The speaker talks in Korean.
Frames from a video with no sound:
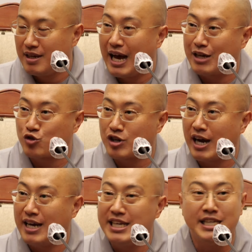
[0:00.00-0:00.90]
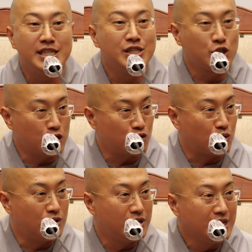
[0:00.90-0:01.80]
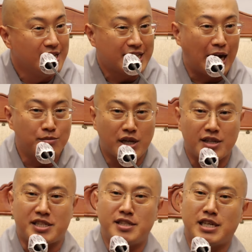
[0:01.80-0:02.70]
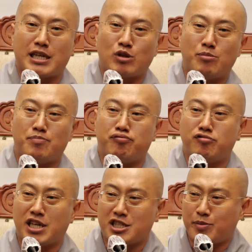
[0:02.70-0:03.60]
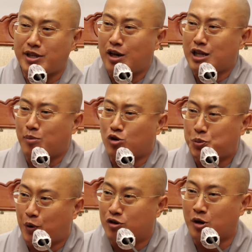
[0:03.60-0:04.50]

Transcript: 아수라, 인, 천으로. 다음 생에 진짜 나도 한번 부잣집에 태어나보고 싶어.